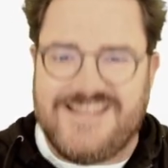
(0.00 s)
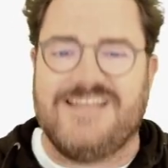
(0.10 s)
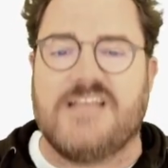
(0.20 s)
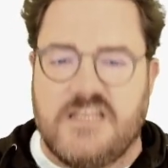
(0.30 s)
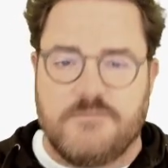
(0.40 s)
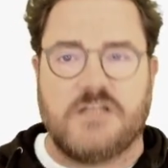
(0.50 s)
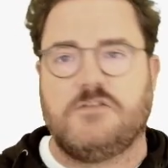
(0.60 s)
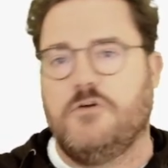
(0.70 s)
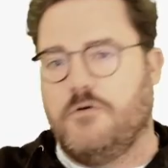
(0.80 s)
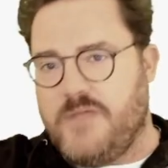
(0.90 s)
des années
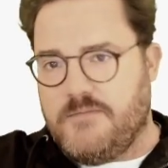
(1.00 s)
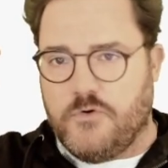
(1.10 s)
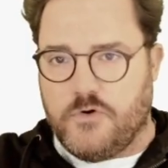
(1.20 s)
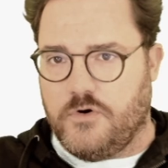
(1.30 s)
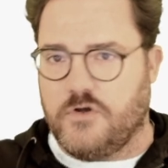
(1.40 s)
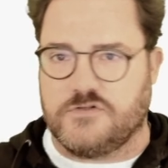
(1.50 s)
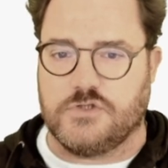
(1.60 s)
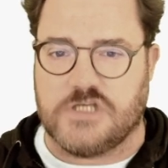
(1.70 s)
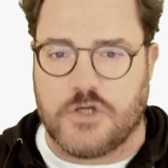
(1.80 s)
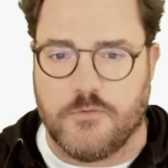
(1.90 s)
maintenant, même euh,
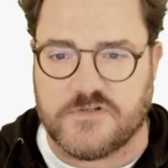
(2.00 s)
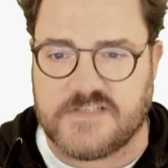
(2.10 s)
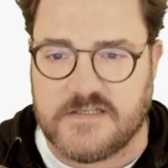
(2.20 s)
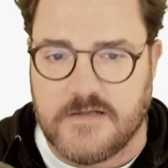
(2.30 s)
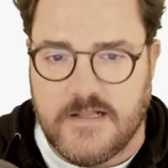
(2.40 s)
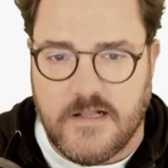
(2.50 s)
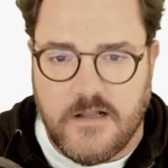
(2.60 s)
lorsque j'ai commencé